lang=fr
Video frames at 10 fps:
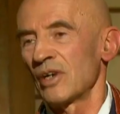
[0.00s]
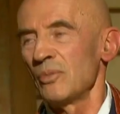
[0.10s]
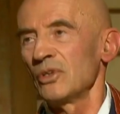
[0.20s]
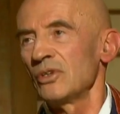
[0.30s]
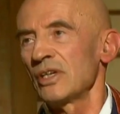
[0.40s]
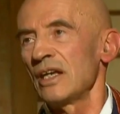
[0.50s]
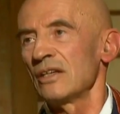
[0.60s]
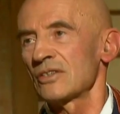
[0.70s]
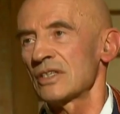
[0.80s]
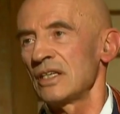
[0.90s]
vraiment,
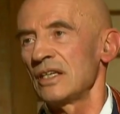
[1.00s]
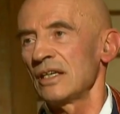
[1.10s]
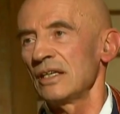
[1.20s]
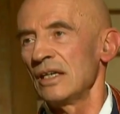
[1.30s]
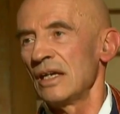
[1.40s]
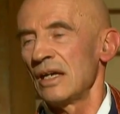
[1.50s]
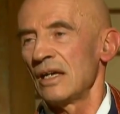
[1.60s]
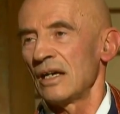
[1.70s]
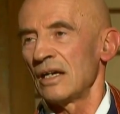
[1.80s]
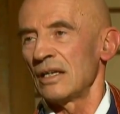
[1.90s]
Dogen enseignait
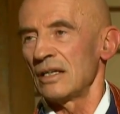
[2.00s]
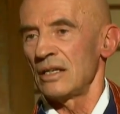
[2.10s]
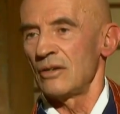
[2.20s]
euh,